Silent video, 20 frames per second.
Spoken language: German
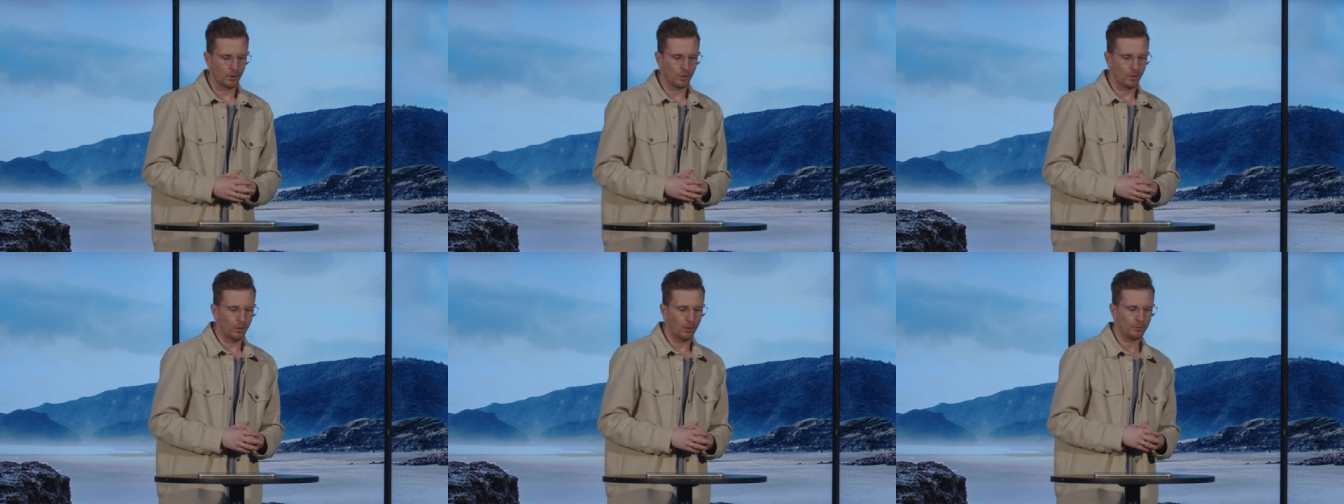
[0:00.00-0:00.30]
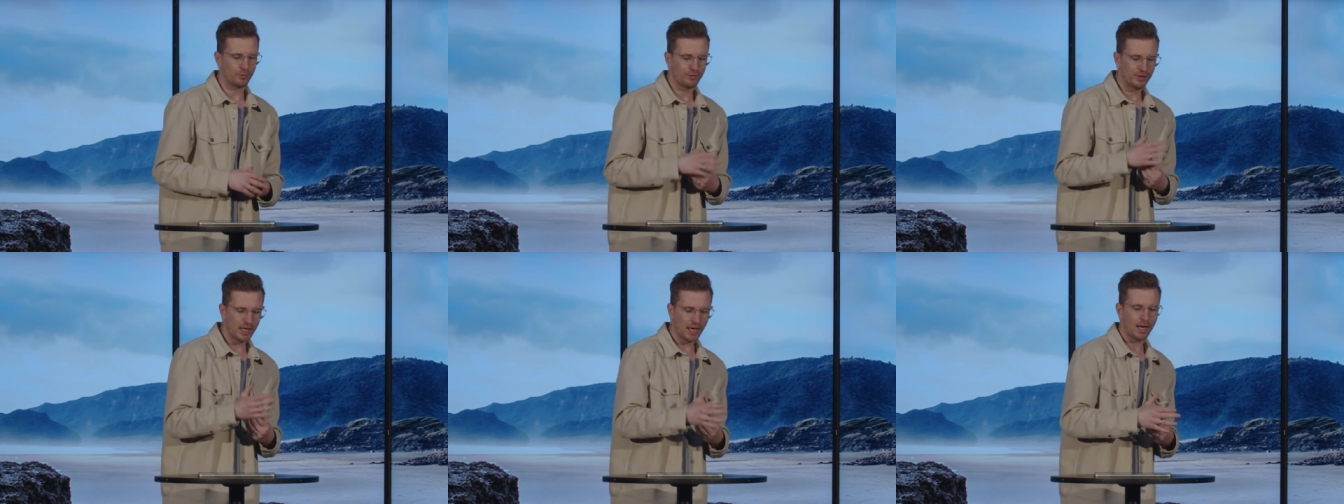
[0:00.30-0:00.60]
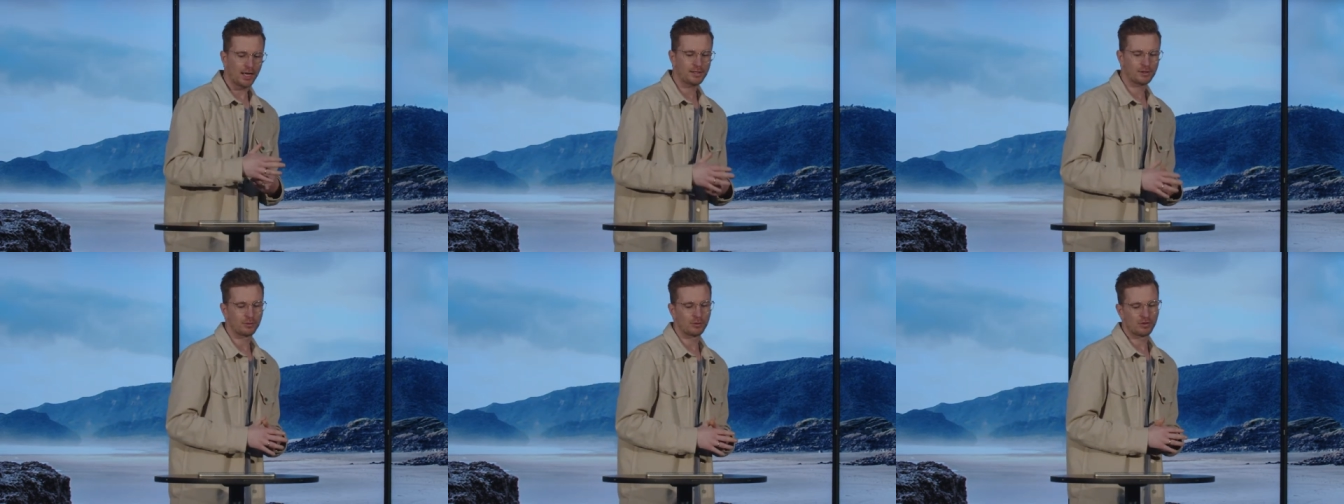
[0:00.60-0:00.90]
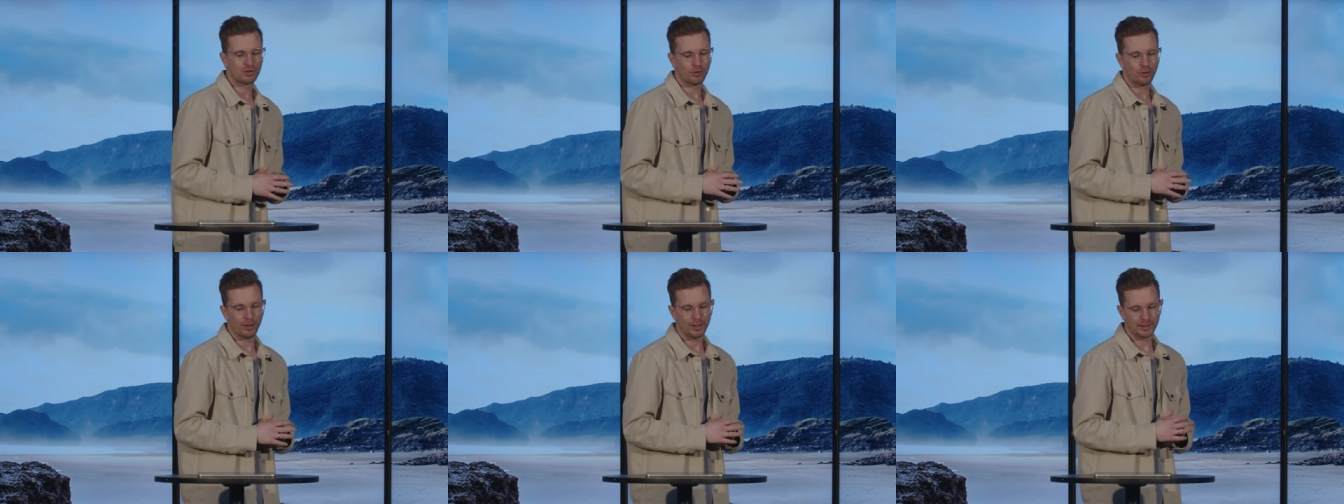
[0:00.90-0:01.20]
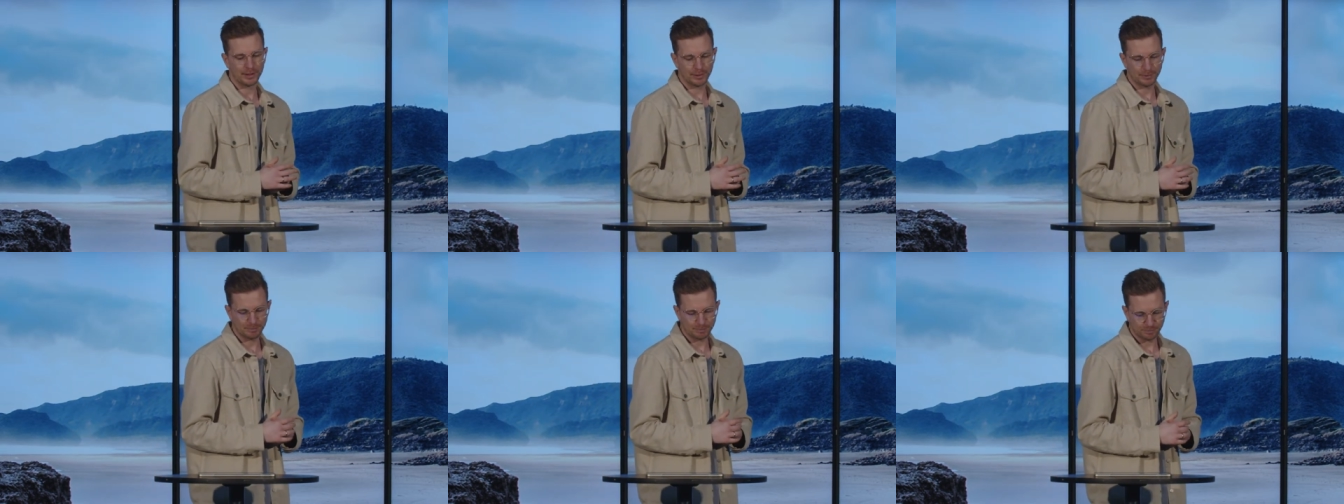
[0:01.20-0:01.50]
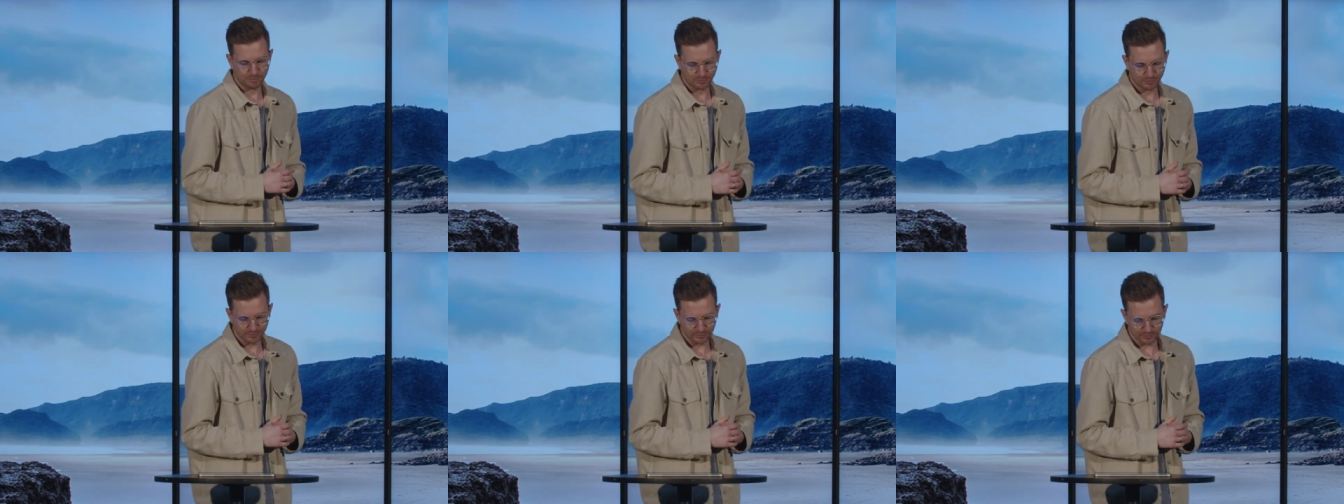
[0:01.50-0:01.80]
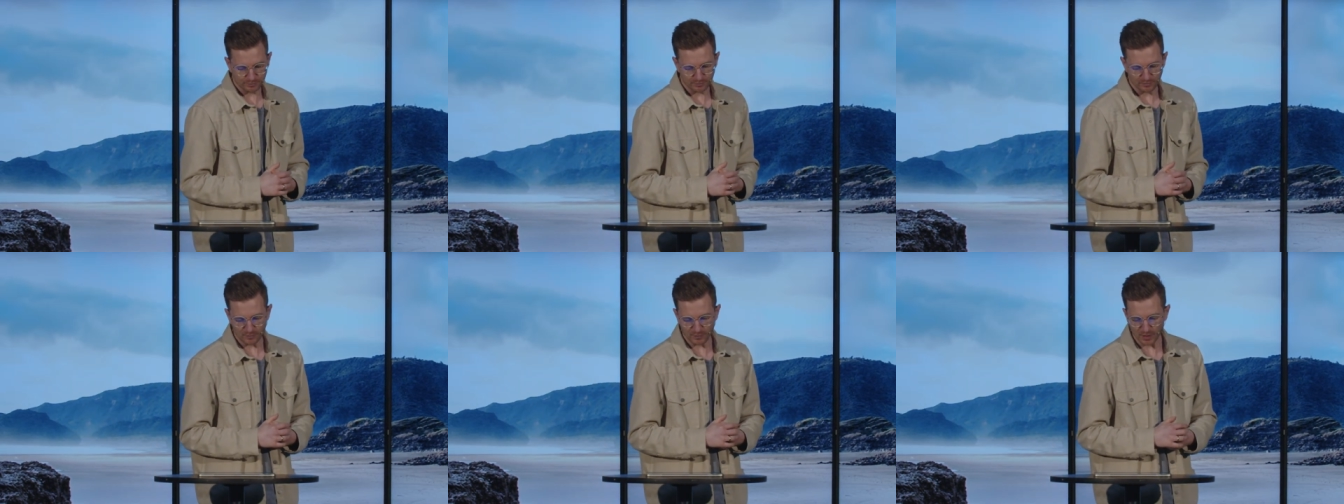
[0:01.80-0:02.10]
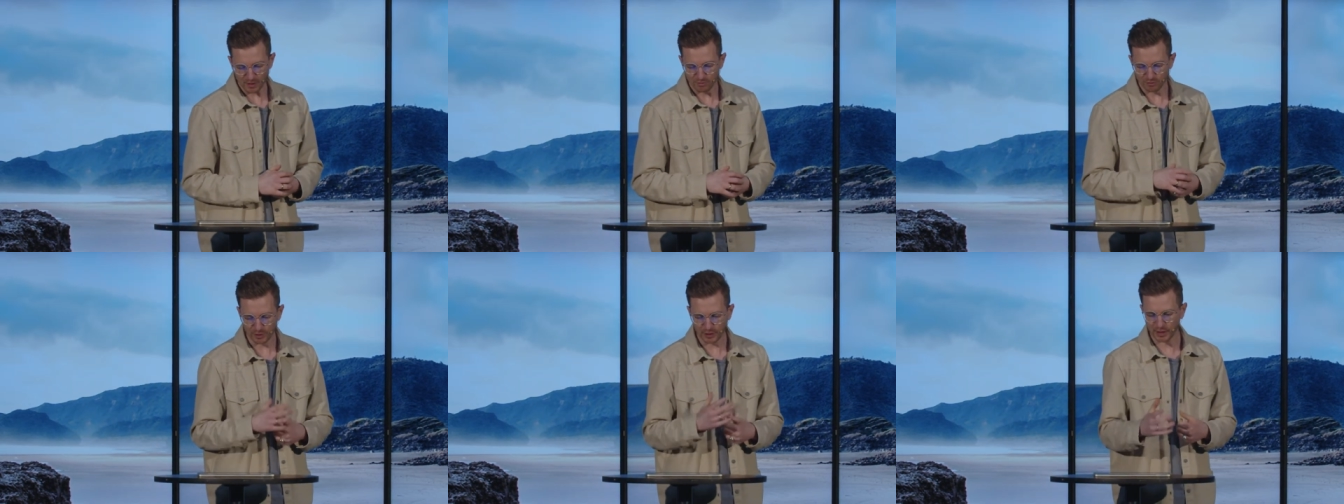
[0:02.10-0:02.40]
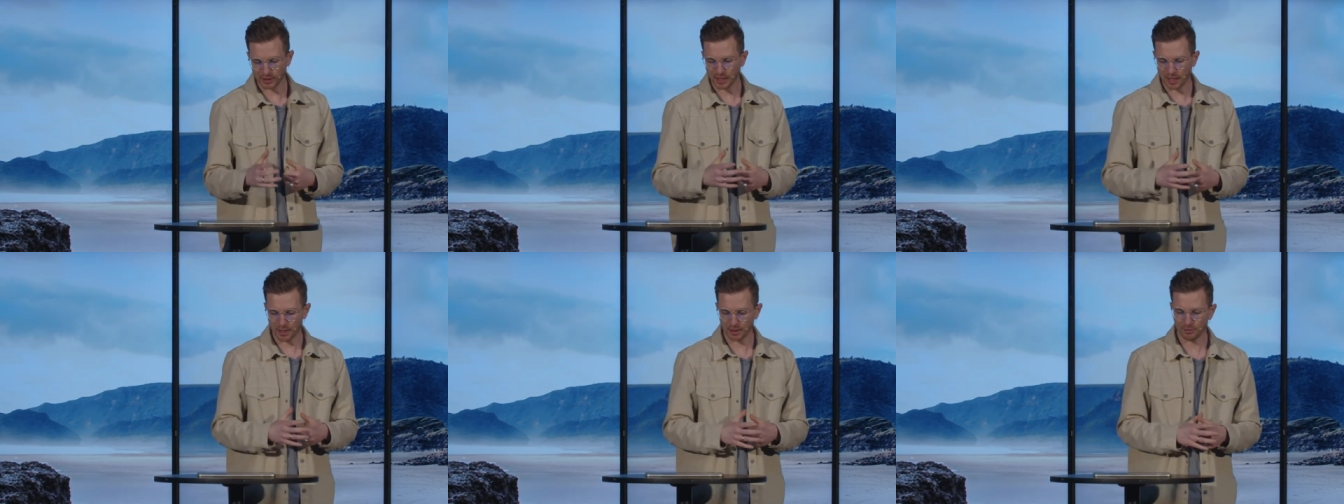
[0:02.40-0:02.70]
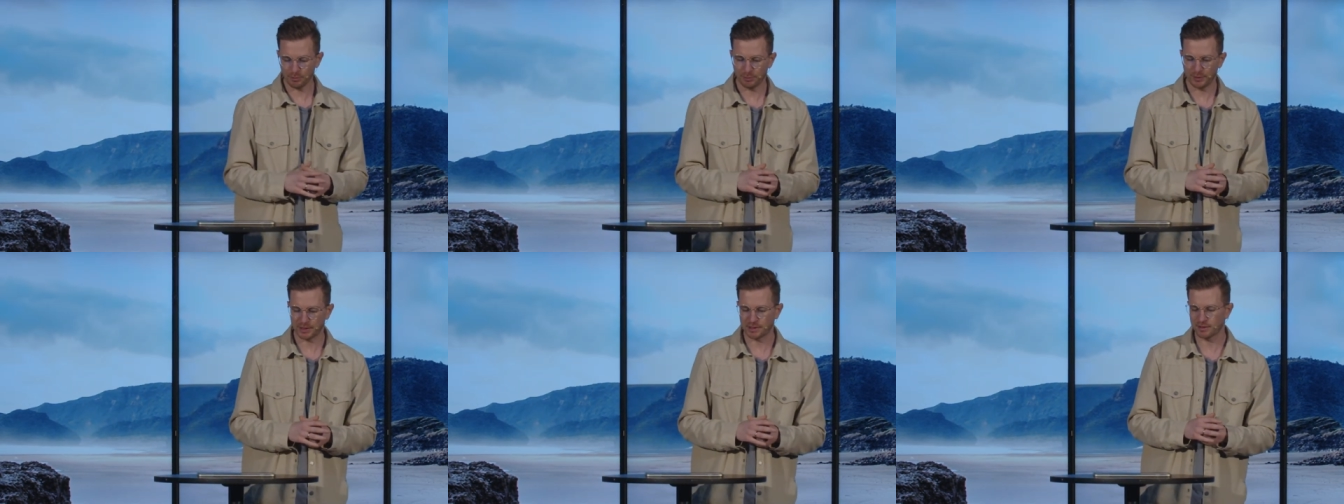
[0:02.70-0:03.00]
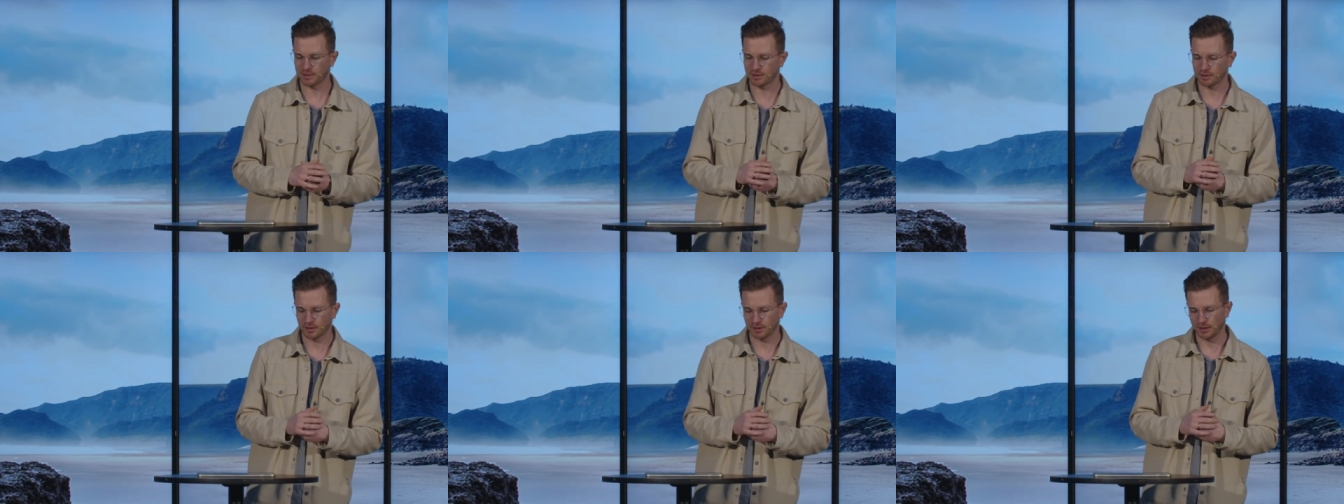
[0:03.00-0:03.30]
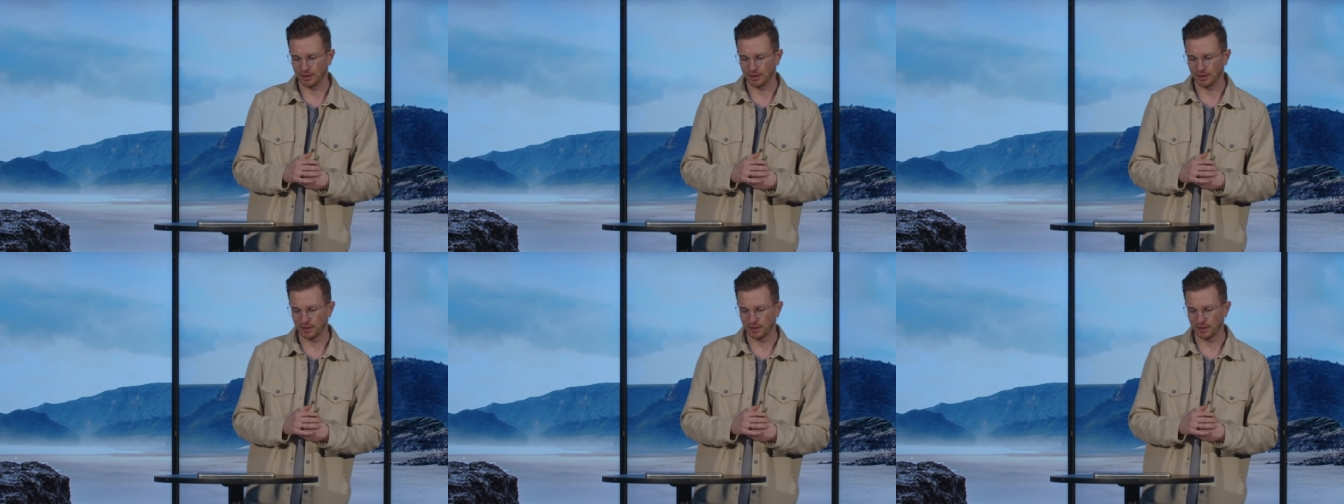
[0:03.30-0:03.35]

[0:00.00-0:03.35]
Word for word: Und wir halten uns heute, fangen an mit